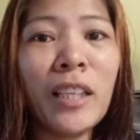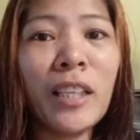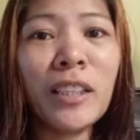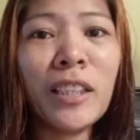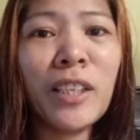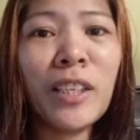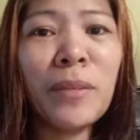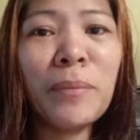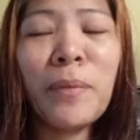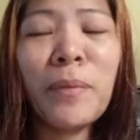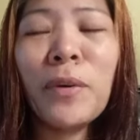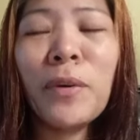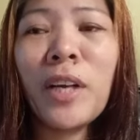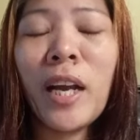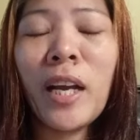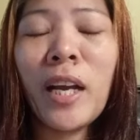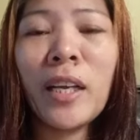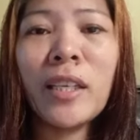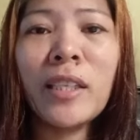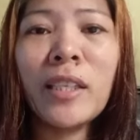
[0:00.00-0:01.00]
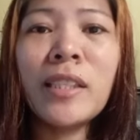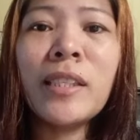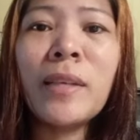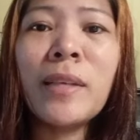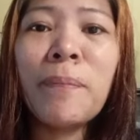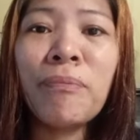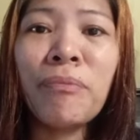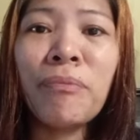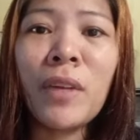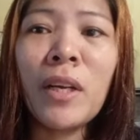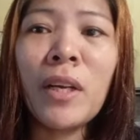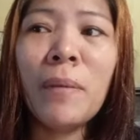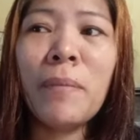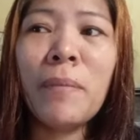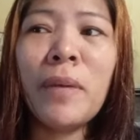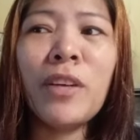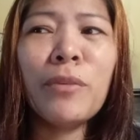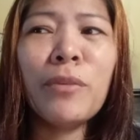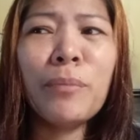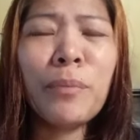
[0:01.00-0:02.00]
At ngayon po guys,
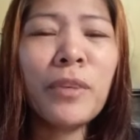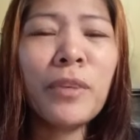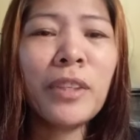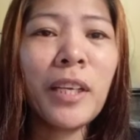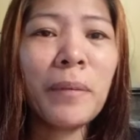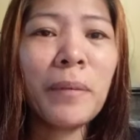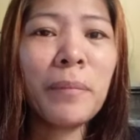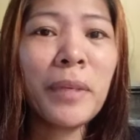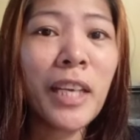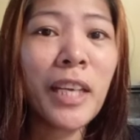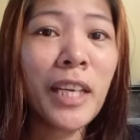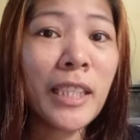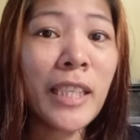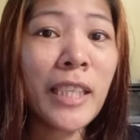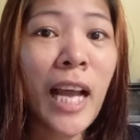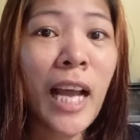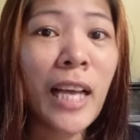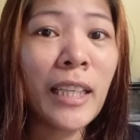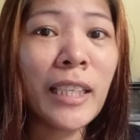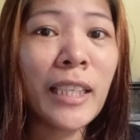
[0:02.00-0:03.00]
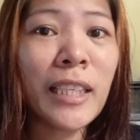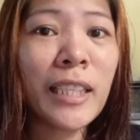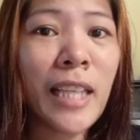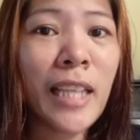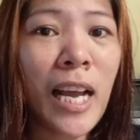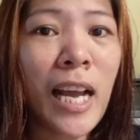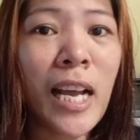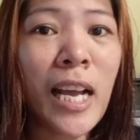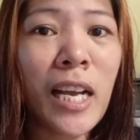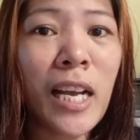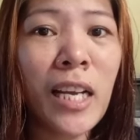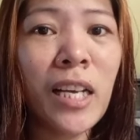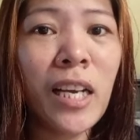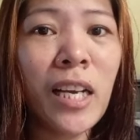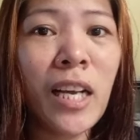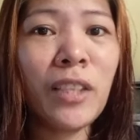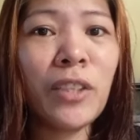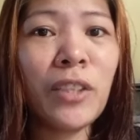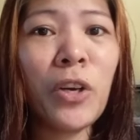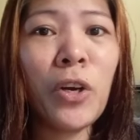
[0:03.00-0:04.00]
meron pong nagbigay sa atin ng
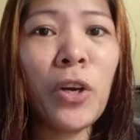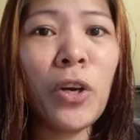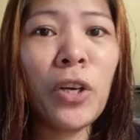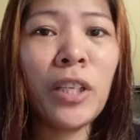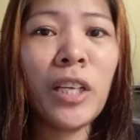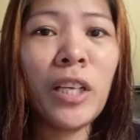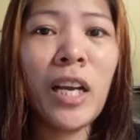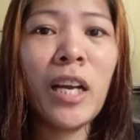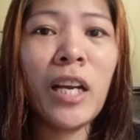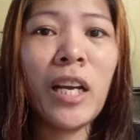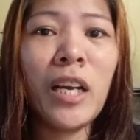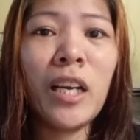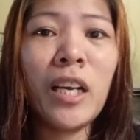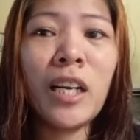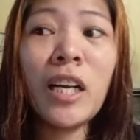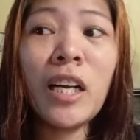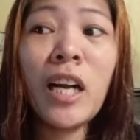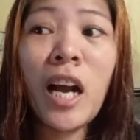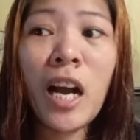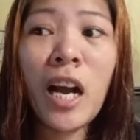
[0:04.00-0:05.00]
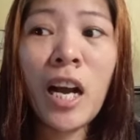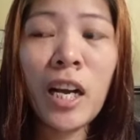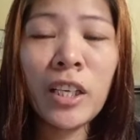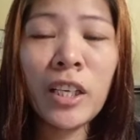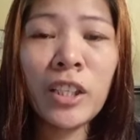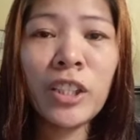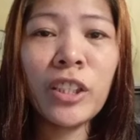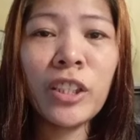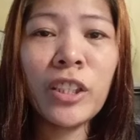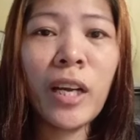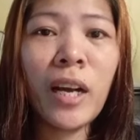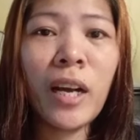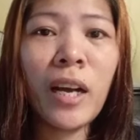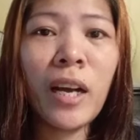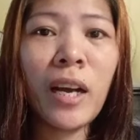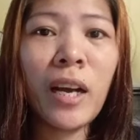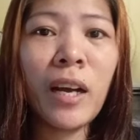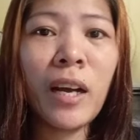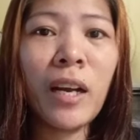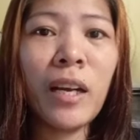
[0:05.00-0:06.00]
ano ng cash na
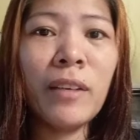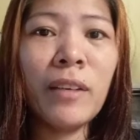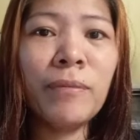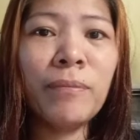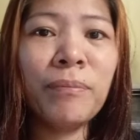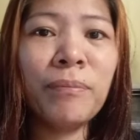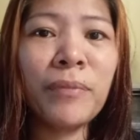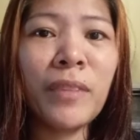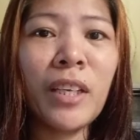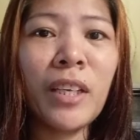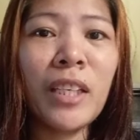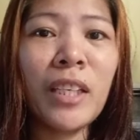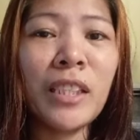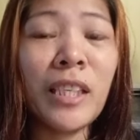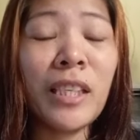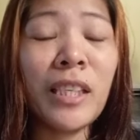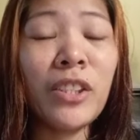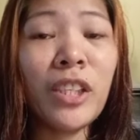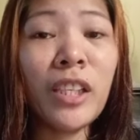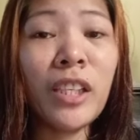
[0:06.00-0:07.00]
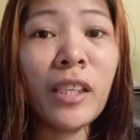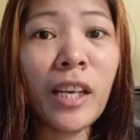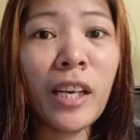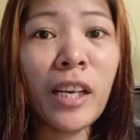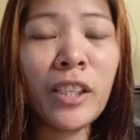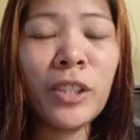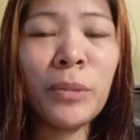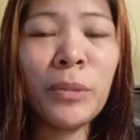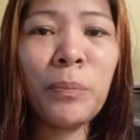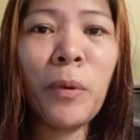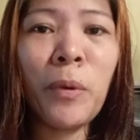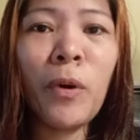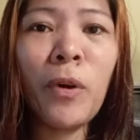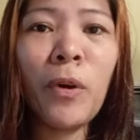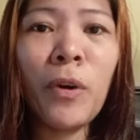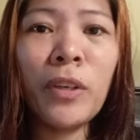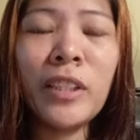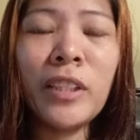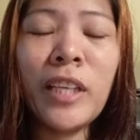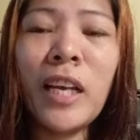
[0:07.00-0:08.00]
sa GCash
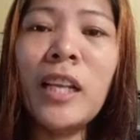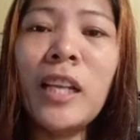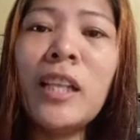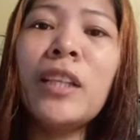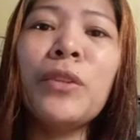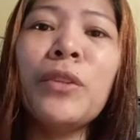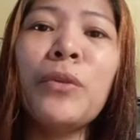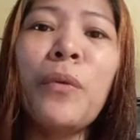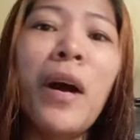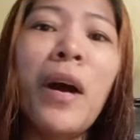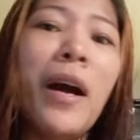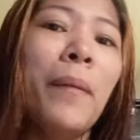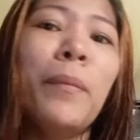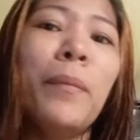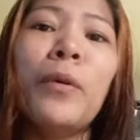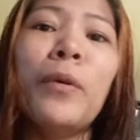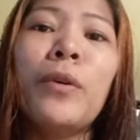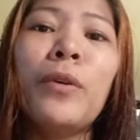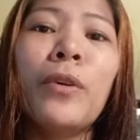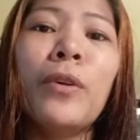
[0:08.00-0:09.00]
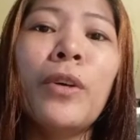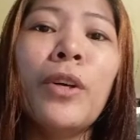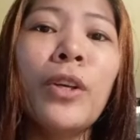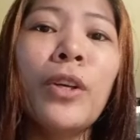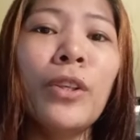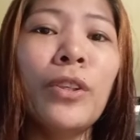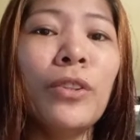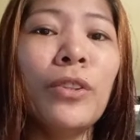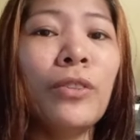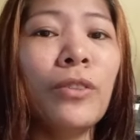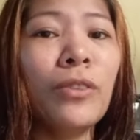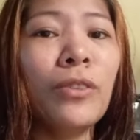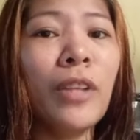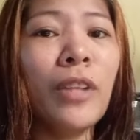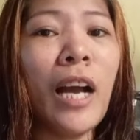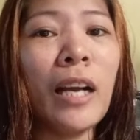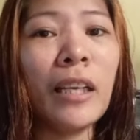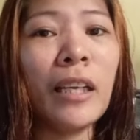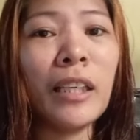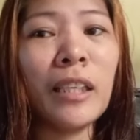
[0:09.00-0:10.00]
po dahil natuwa po yung
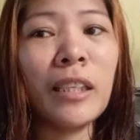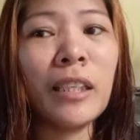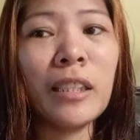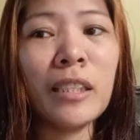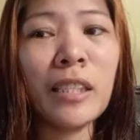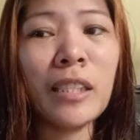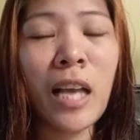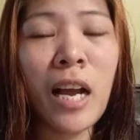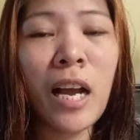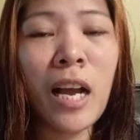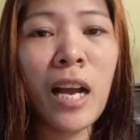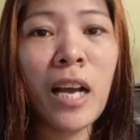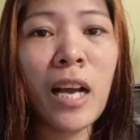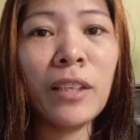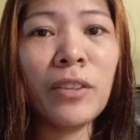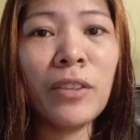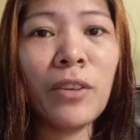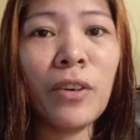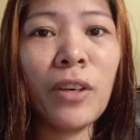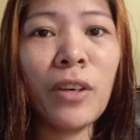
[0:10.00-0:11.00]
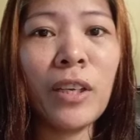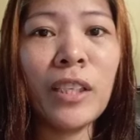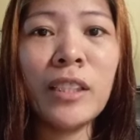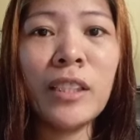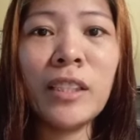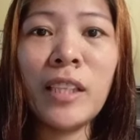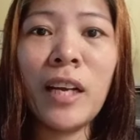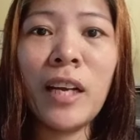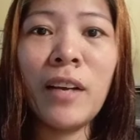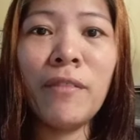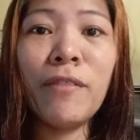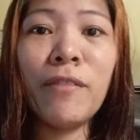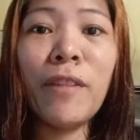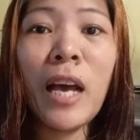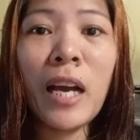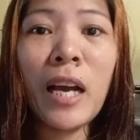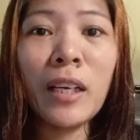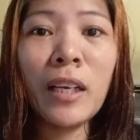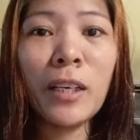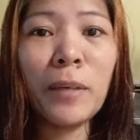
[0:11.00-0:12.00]
aking isang ano, isang
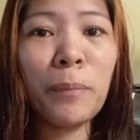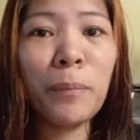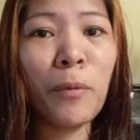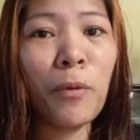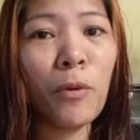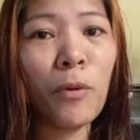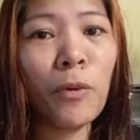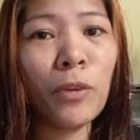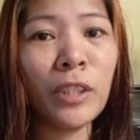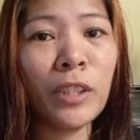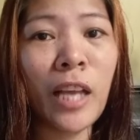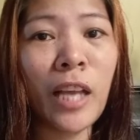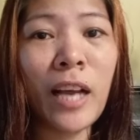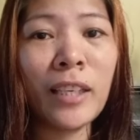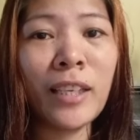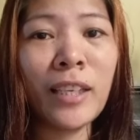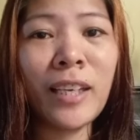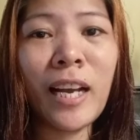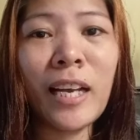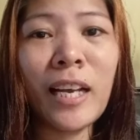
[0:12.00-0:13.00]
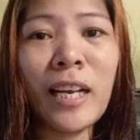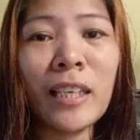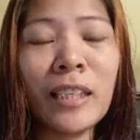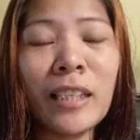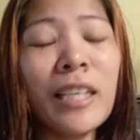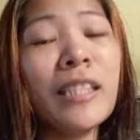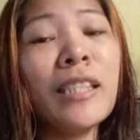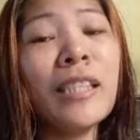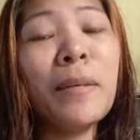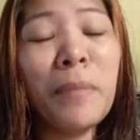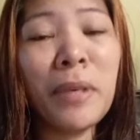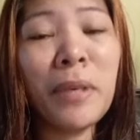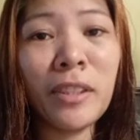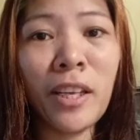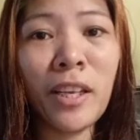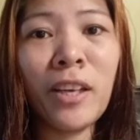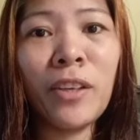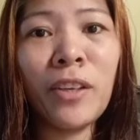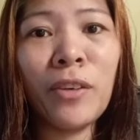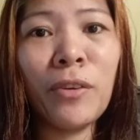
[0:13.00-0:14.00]
vlogger po sa aking anak na si
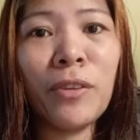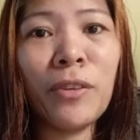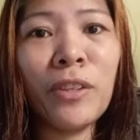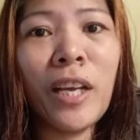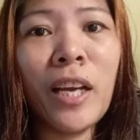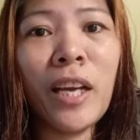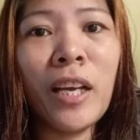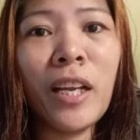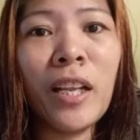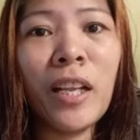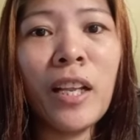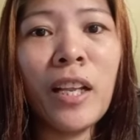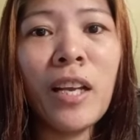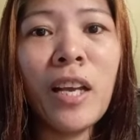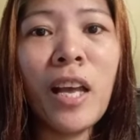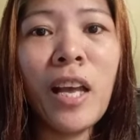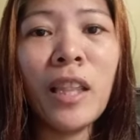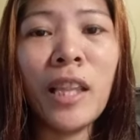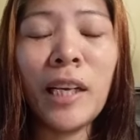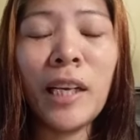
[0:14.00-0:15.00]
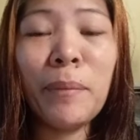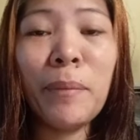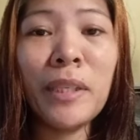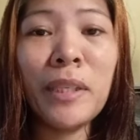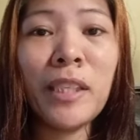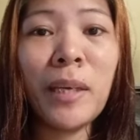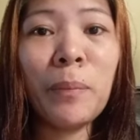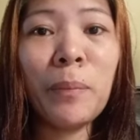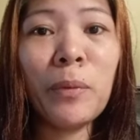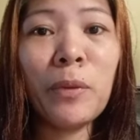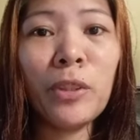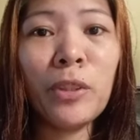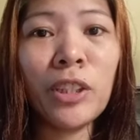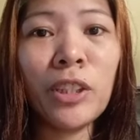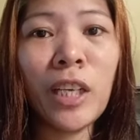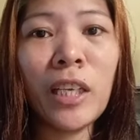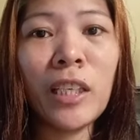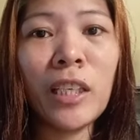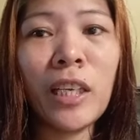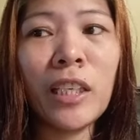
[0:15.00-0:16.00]
Mateo dahil nagbasa po
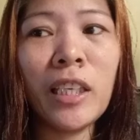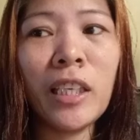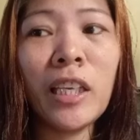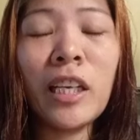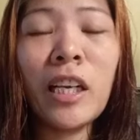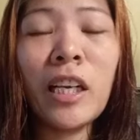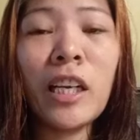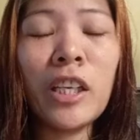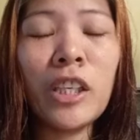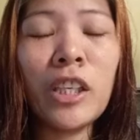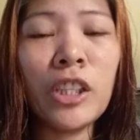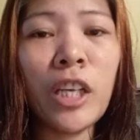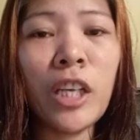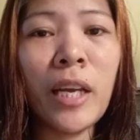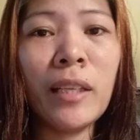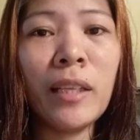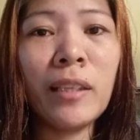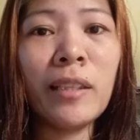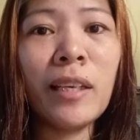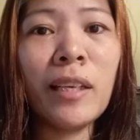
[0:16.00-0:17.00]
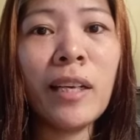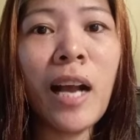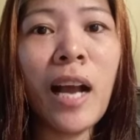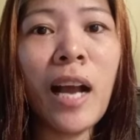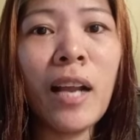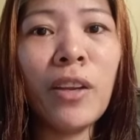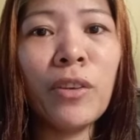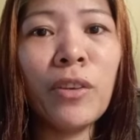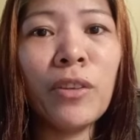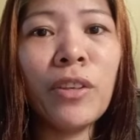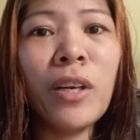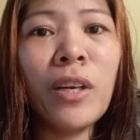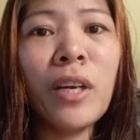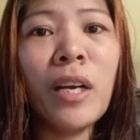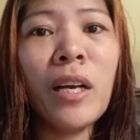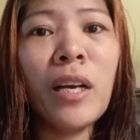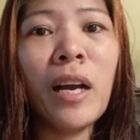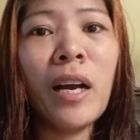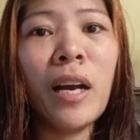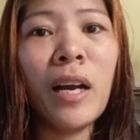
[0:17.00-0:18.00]
siya ng English and Tagalog
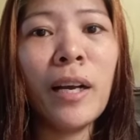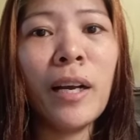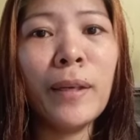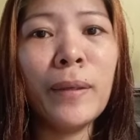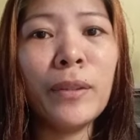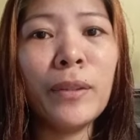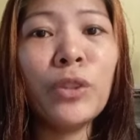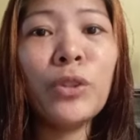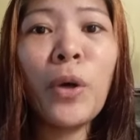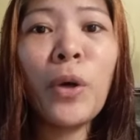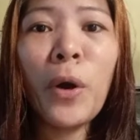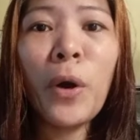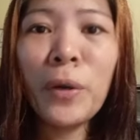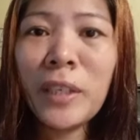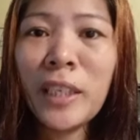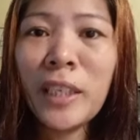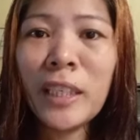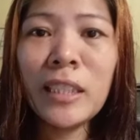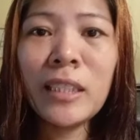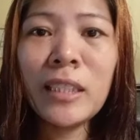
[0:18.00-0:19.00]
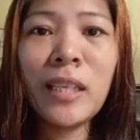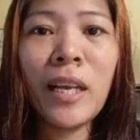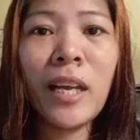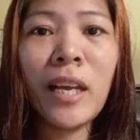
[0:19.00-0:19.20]
uh, stories.